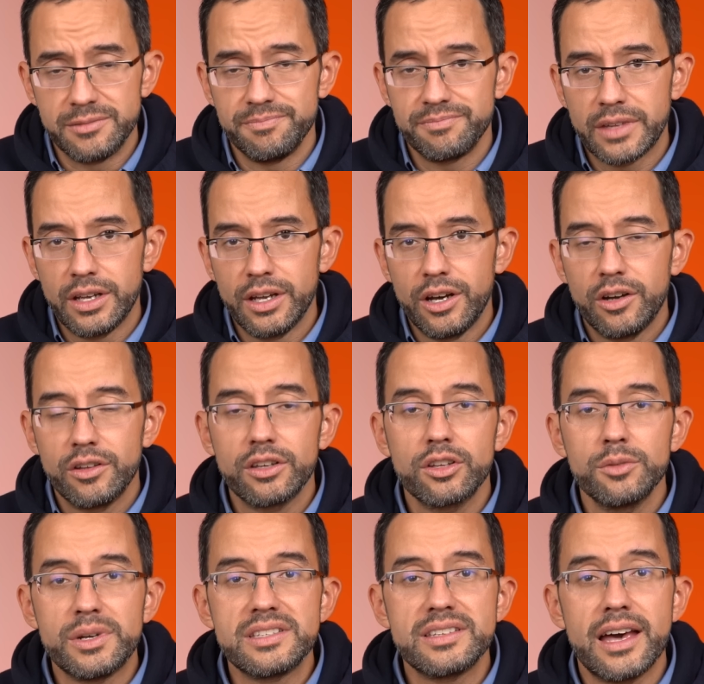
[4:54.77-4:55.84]
Und dann
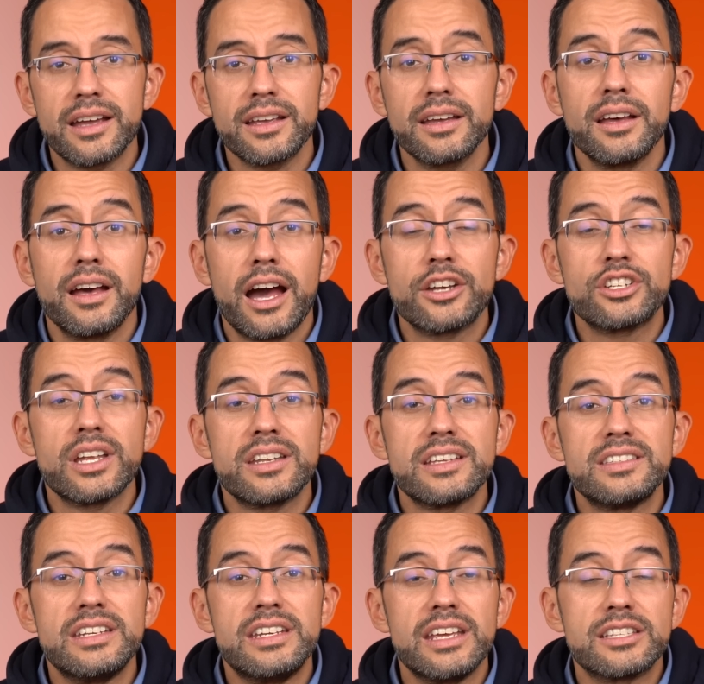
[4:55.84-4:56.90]
könnte man sagen, anstatt
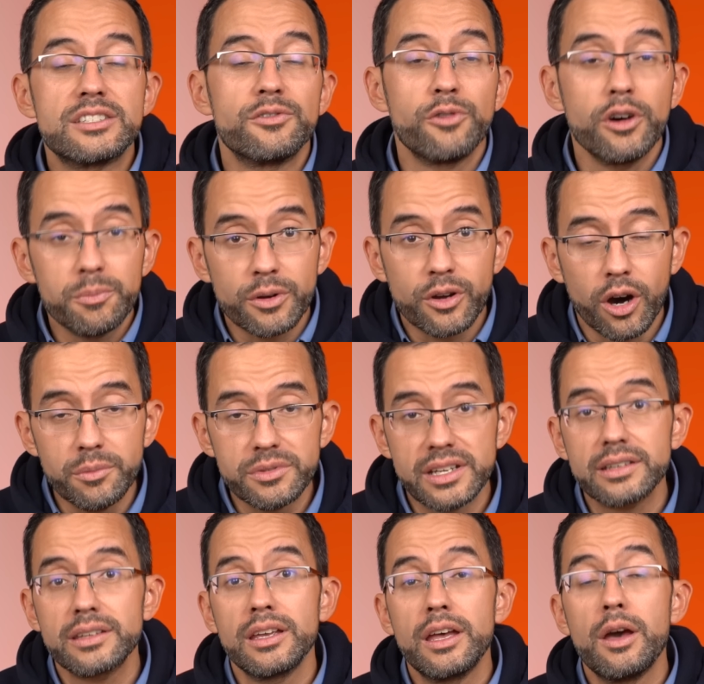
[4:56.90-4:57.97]
dass die die jetzt sofort bekommt,
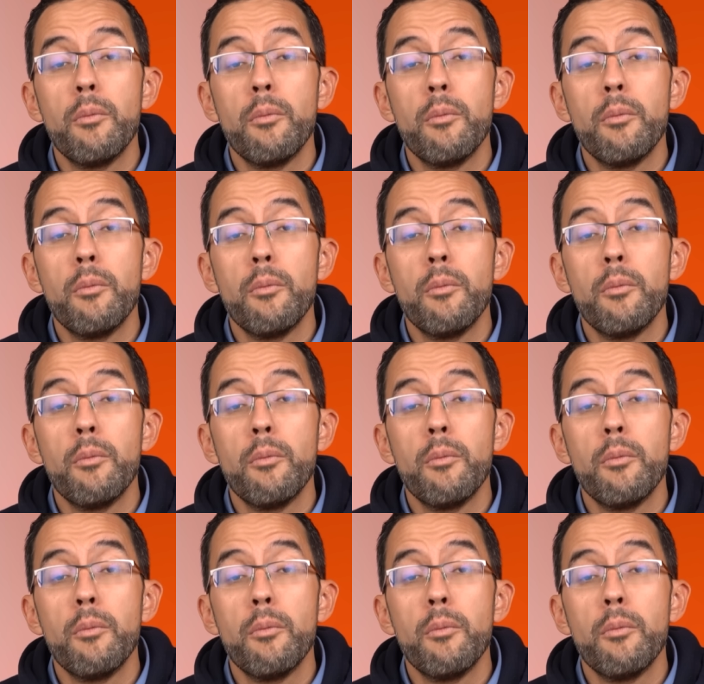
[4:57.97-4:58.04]
sagt,